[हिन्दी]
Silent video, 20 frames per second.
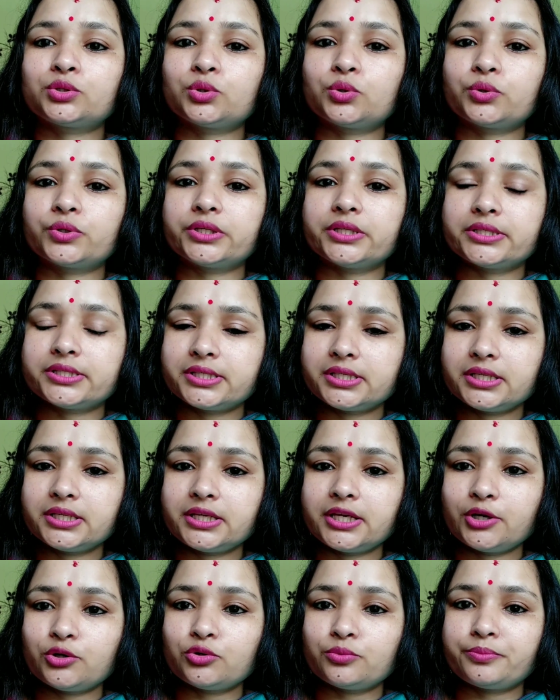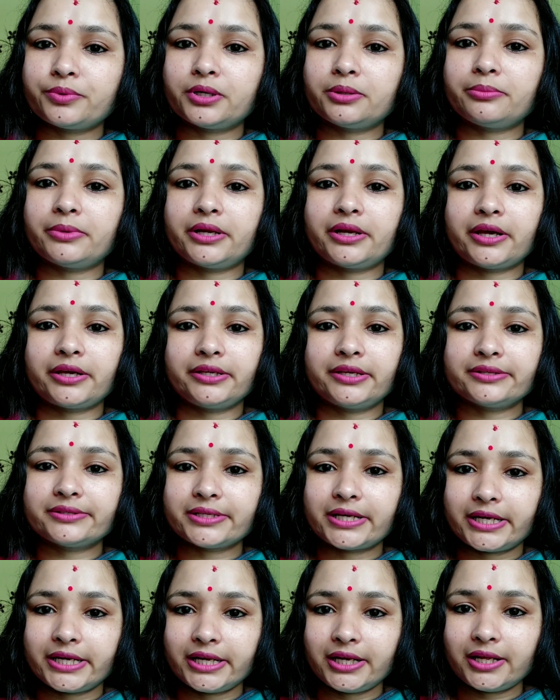तो इसी के ऊपर मेरा ये
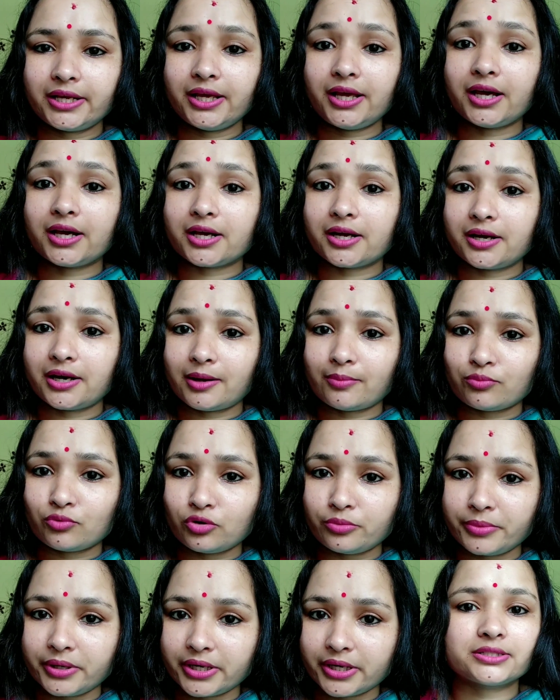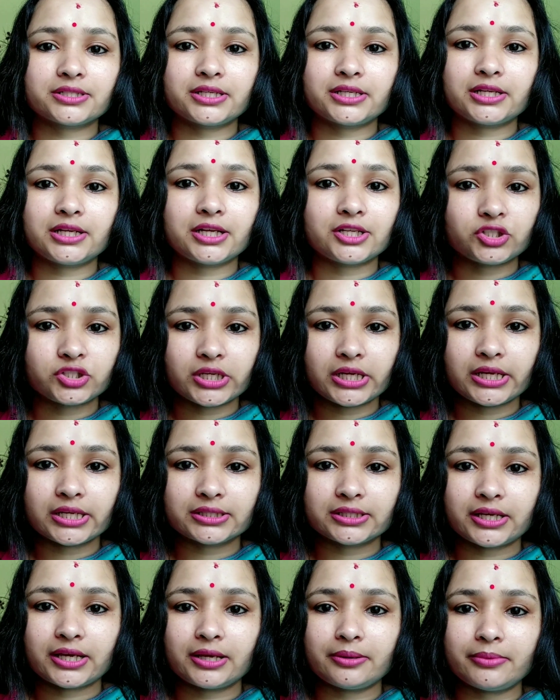चैनल है अगर आपको मेरा चैनल अच्छा
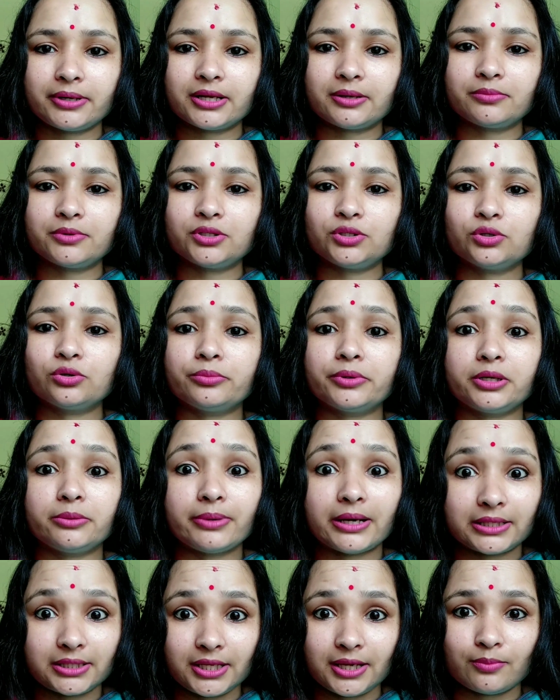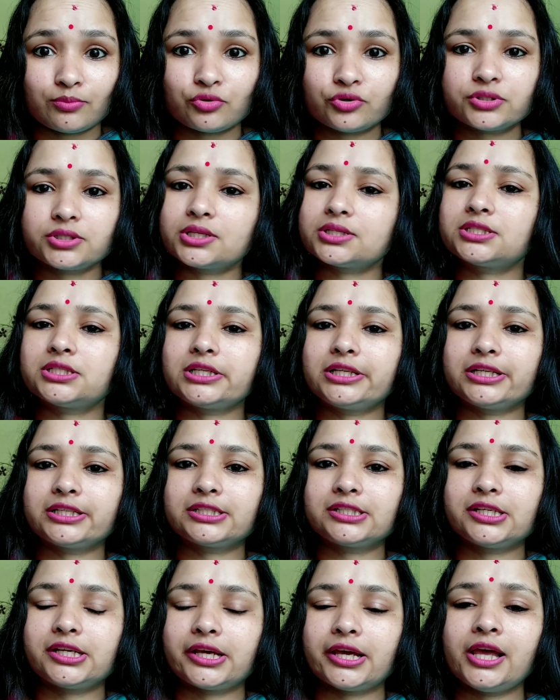लगता है मेरा वीडियो मेरी बातें आपको सच्ची
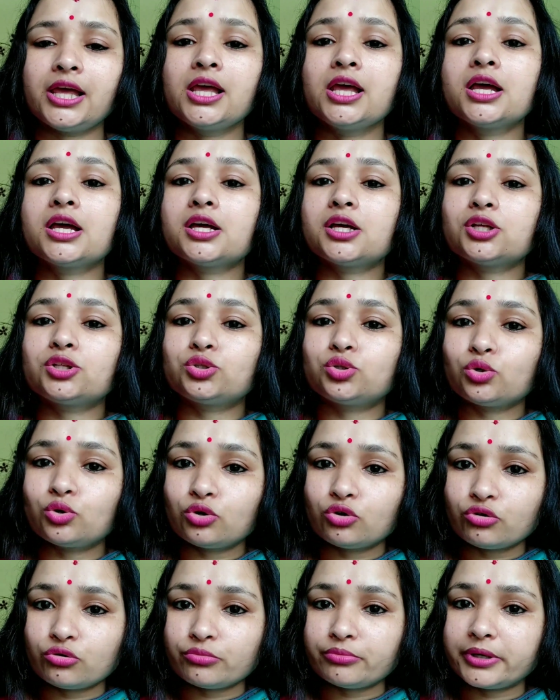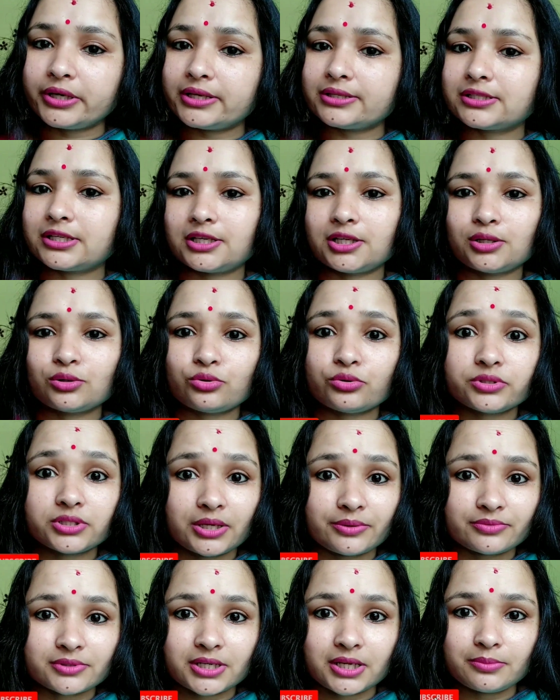लगती हैं तो मेरे चैनल को
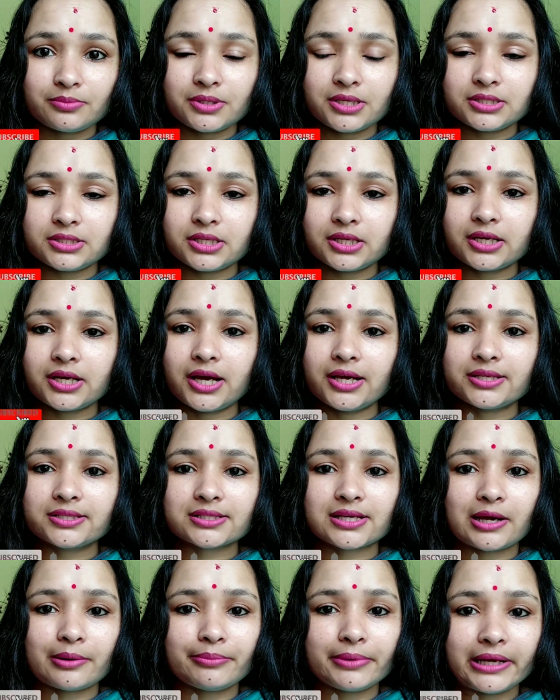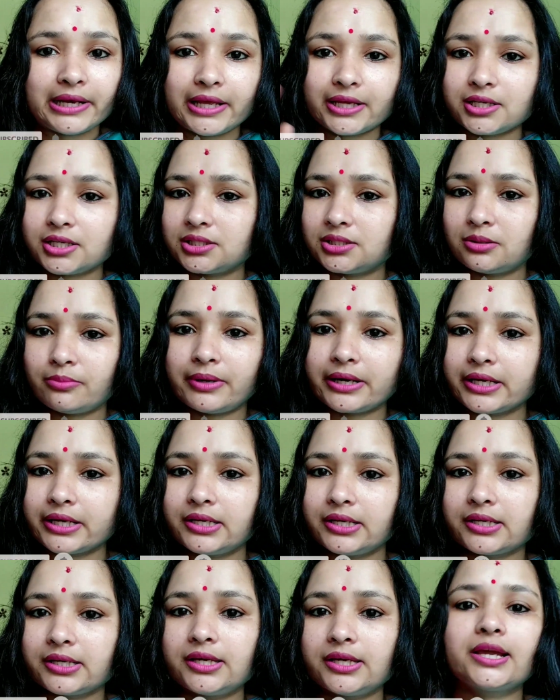सब्सक्राइब कीजिएगा इसका बेल आइकन दबा के
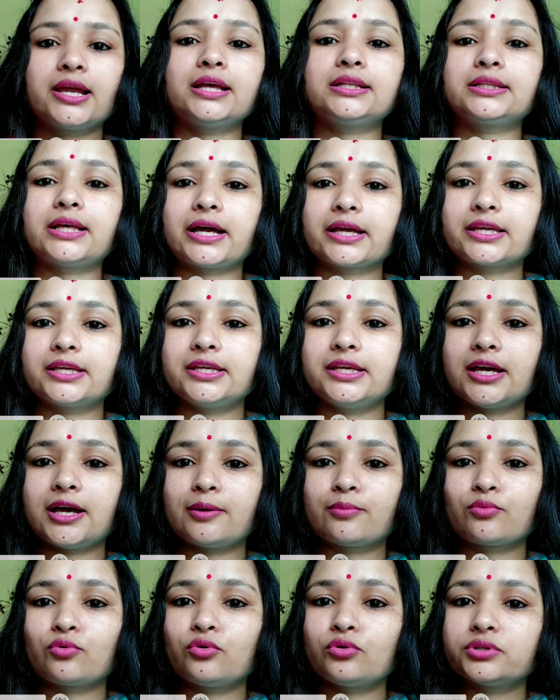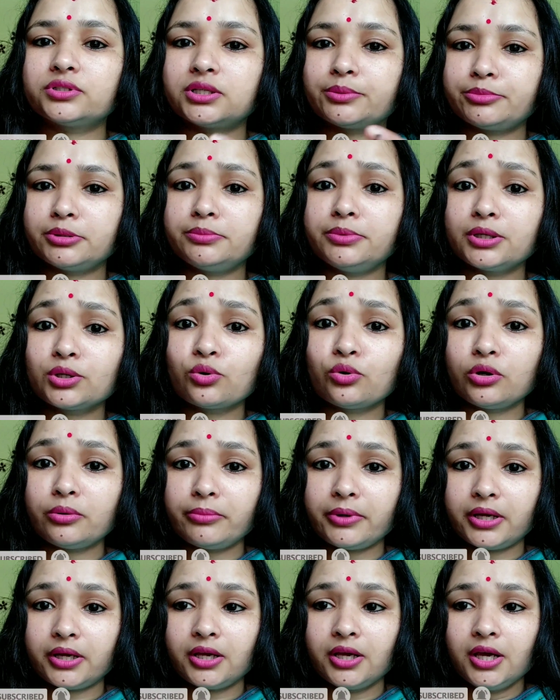रखिएगा ताकि आपको जब भी कोई
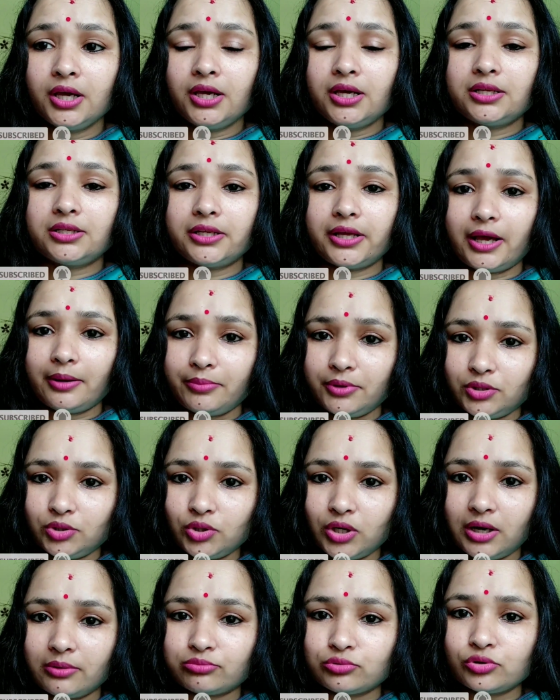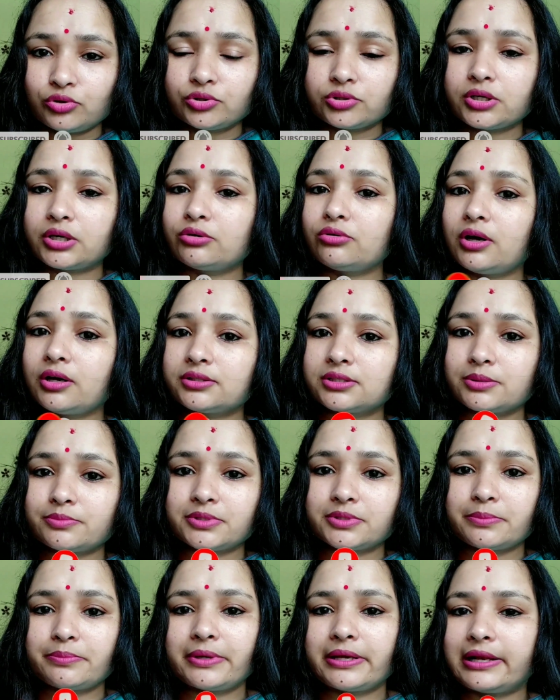मैं नया वीडियो अपलोड करूँ आप
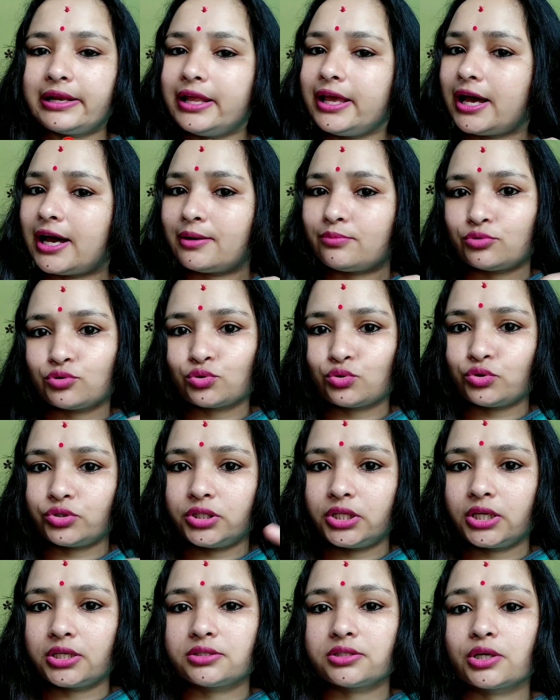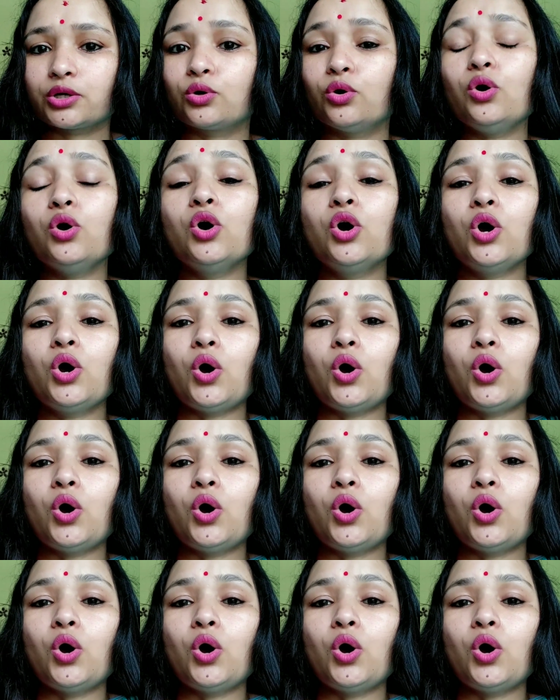सबसे पहले आप उसको देख सको